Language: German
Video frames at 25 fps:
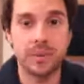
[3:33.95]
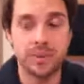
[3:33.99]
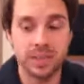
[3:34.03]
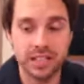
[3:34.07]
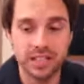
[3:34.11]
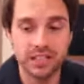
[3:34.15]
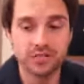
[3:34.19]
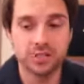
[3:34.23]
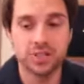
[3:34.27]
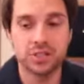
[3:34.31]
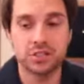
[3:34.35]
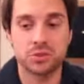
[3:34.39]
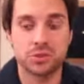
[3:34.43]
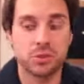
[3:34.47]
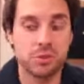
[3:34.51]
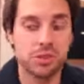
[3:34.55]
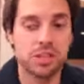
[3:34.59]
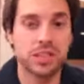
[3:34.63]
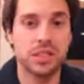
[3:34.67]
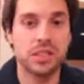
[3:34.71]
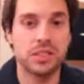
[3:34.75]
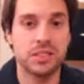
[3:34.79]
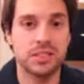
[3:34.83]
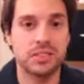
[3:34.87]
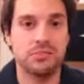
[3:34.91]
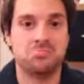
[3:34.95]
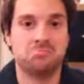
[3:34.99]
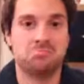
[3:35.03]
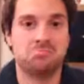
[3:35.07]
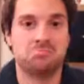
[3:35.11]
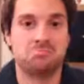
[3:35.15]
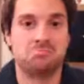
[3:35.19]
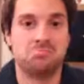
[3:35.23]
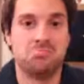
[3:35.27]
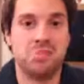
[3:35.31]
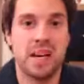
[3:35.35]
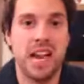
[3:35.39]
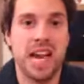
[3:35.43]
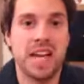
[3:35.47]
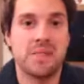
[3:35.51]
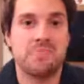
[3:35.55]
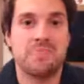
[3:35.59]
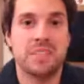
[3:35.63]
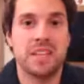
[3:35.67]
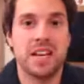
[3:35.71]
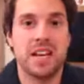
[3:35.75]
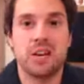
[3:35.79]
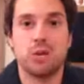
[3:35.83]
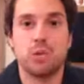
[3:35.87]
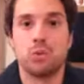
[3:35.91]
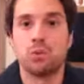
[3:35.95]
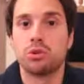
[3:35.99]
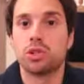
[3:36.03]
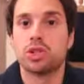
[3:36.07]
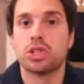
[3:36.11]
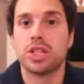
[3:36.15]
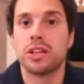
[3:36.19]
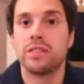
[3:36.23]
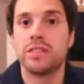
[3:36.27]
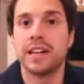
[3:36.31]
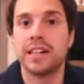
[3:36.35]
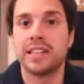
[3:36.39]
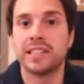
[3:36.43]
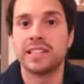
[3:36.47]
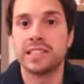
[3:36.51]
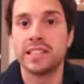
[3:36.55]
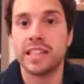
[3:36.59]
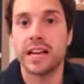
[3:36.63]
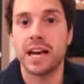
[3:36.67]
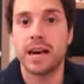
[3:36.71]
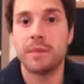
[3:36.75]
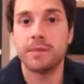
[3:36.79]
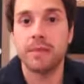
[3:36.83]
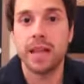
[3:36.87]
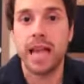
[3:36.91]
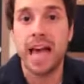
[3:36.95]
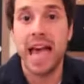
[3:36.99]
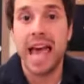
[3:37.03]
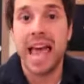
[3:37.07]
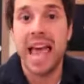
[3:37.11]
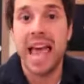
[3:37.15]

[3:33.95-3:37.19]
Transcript: aber das, was drunter ist, bleibt ja logischerweise da.